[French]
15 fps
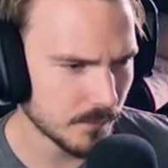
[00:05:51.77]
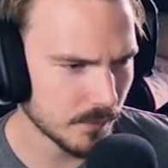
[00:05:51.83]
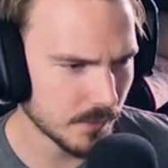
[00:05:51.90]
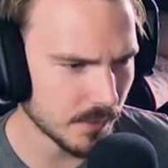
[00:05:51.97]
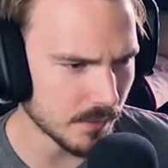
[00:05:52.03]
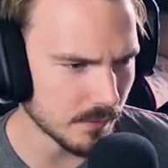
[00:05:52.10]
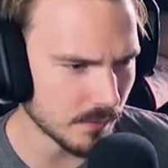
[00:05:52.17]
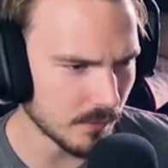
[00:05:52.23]

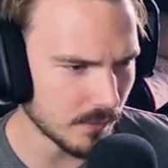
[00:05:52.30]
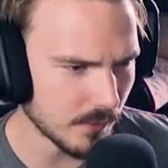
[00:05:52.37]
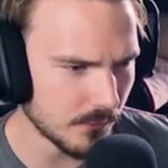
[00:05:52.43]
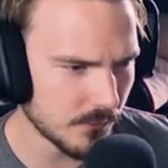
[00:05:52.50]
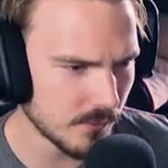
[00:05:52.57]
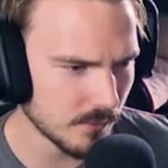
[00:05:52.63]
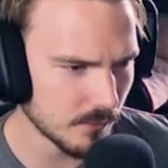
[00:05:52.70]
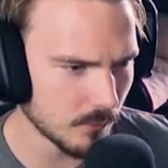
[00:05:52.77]
Ok, alors
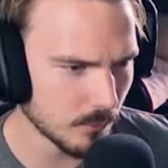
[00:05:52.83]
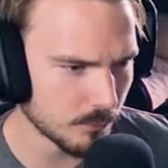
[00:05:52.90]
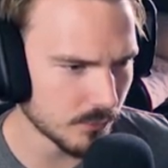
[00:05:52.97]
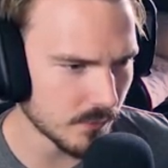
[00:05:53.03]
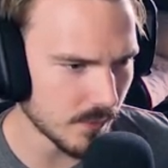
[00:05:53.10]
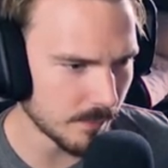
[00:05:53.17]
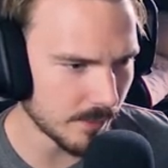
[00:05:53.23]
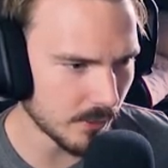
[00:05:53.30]
ici. Oh
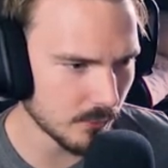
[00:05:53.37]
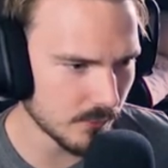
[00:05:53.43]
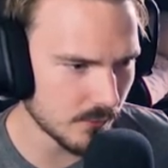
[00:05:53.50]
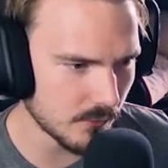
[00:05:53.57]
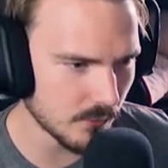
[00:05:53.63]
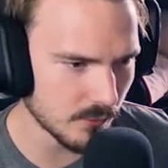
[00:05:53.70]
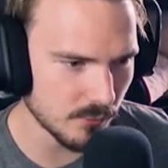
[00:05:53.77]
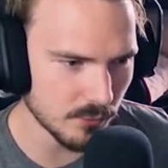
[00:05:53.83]
putain, par contre
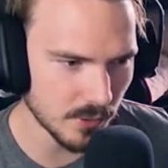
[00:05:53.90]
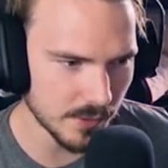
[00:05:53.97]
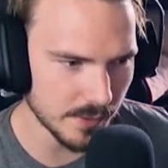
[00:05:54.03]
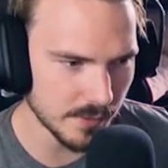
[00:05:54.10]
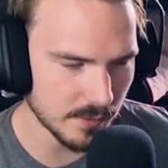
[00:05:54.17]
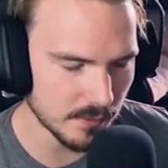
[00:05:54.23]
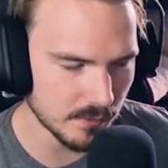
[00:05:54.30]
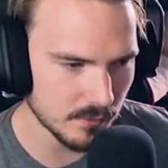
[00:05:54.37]
ici on n'y voit
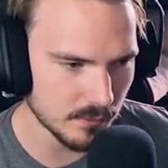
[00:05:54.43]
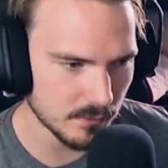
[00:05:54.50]
rien.